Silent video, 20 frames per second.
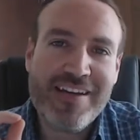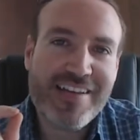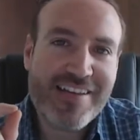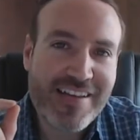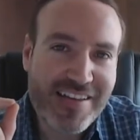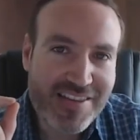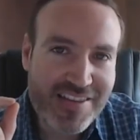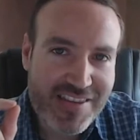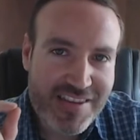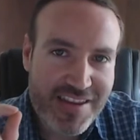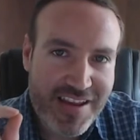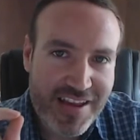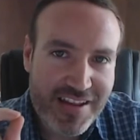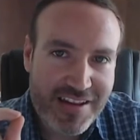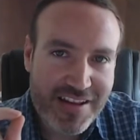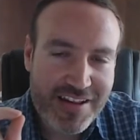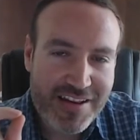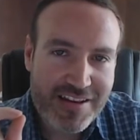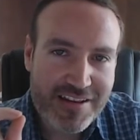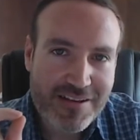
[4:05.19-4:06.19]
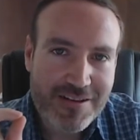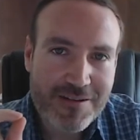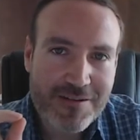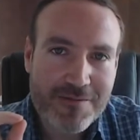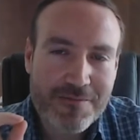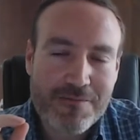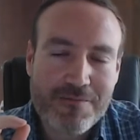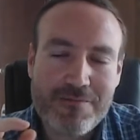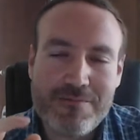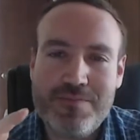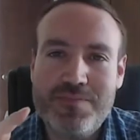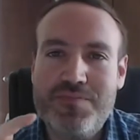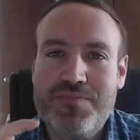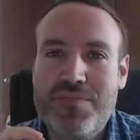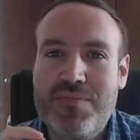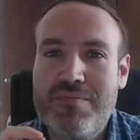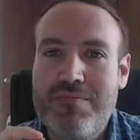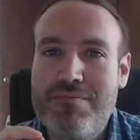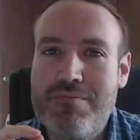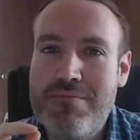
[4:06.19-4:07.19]
que tienen
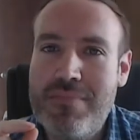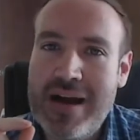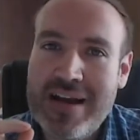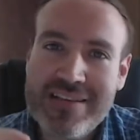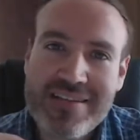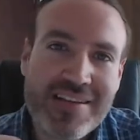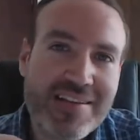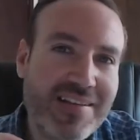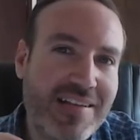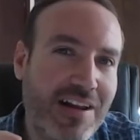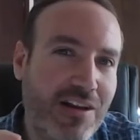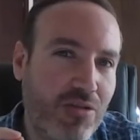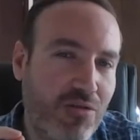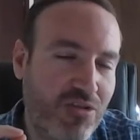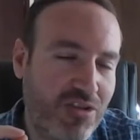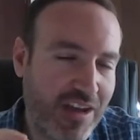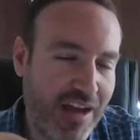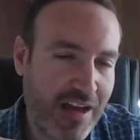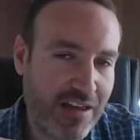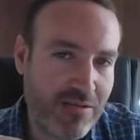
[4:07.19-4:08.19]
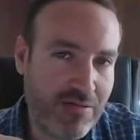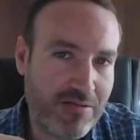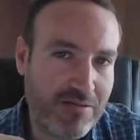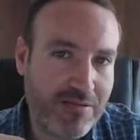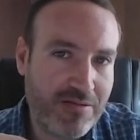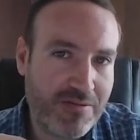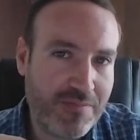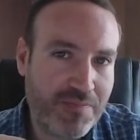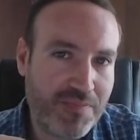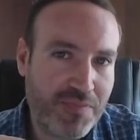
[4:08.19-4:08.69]
más desarrollado